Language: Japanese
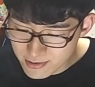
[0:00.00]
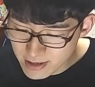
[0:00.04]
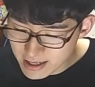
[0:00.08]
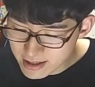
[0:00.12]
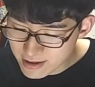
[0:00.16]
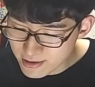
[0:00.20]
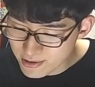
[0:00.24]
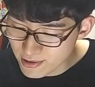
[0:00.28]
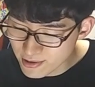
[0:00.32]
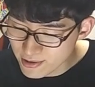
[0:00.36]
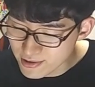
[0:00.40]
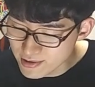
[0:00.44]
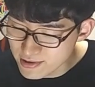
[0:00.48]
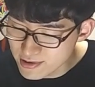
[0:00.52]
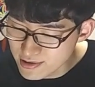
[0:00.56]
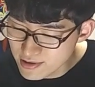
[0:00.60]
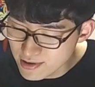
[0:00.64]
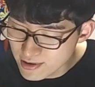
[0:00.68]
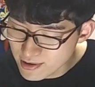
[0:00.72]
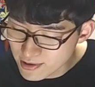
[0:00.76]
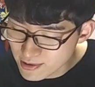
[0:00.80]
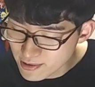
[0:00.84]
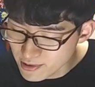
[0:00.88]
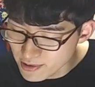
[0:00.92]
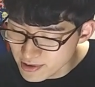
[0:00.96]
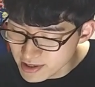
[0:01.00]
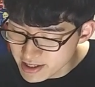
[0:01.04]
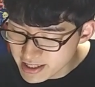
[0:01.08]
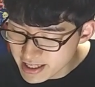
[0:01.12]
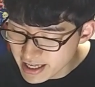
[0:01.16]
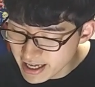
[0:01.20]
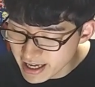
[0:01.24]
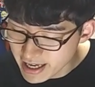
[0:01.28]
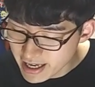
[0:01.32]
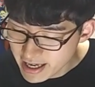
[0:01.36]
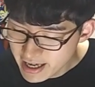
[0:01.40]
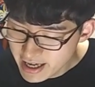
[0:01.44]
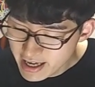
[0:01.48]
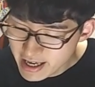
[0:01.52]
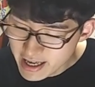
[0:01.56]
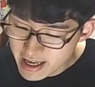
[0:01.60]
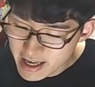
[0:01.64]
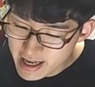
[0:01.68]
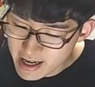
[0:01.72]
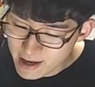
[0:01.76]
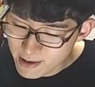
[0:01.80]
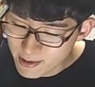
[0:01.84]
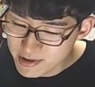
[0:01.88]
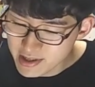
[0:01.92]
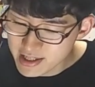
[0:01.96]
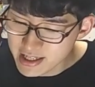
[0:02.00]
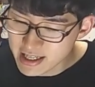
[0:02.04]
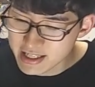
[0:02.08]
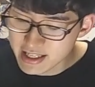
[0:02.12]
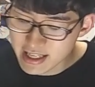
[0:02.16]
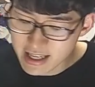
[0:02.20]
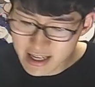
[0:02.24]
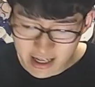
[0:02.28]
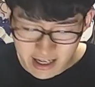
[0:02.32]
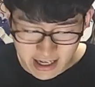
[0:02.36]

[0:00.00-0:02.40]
話ということですね。えー、こちら前